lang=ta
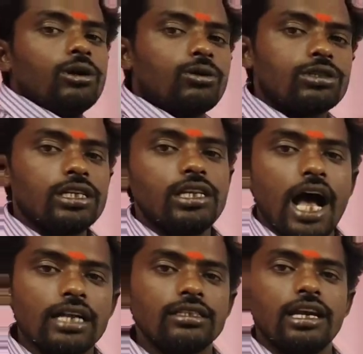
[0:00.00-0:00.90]
கொஸ்டின்
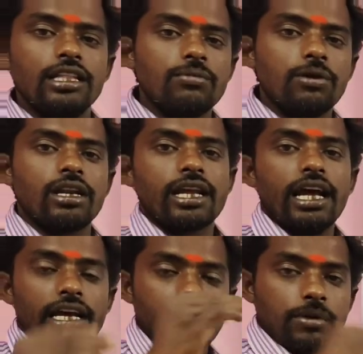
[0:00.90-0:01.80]
ஆன்சர் ஆன்சர் எழுதி
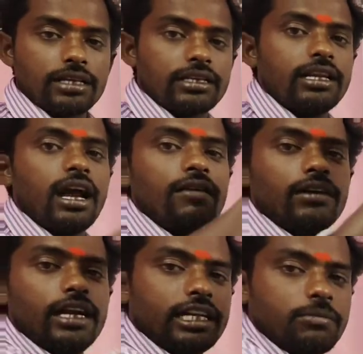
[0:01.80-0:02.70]
போட்டிருக்கேன் இப்போ நான் சரியான
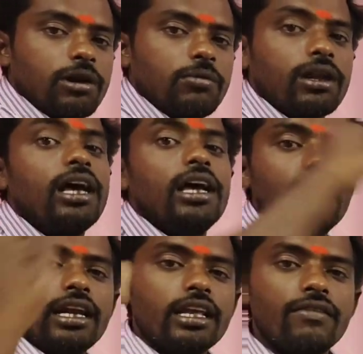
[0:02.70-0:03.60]
வீடியோ டிக் பண்ண போகிறேன்
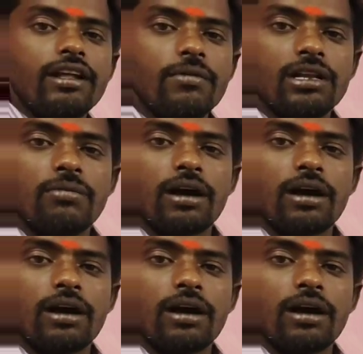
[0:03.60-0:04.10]
நீங்கள் வீடியோ மட்டும்